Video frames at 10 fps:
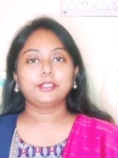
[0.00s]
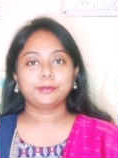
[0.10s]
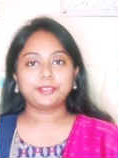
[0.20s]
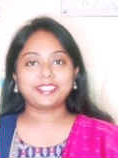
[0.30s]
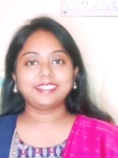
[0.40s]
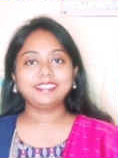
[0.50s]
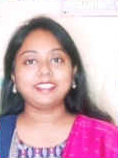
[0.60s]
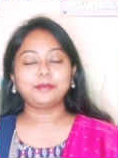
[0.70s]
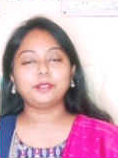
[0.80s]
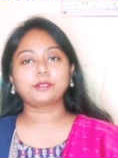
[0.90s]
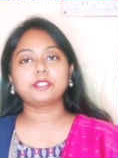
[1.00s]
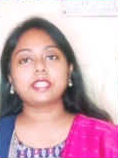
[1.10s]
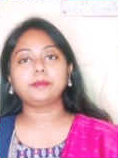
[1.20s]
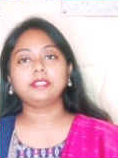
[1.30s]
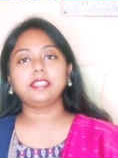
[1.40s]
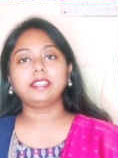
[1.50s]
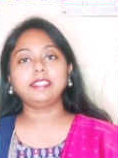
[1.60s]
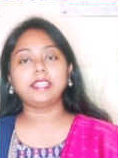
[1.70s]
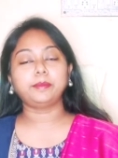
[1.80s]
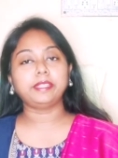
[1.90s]
নমস্কার আমি ডক্টর শ্যামলী রায়
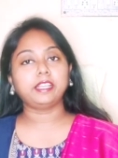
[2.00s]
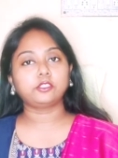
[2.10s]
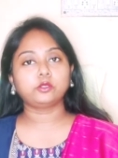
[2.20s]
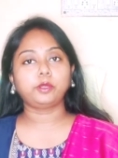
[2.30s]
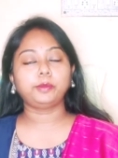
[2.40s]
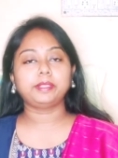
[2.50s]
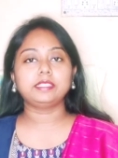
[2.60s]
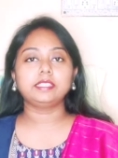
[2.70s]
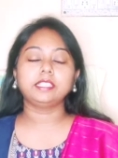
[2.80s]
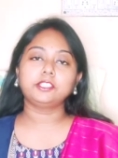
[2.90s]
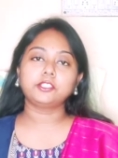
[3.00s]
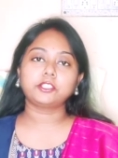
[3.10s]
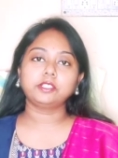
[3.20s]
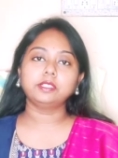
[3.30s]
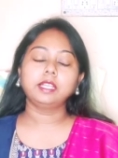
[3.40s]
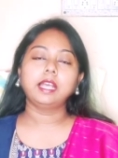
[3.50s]
আমি একজন হোমিওপ্যাথি চিকিৎসক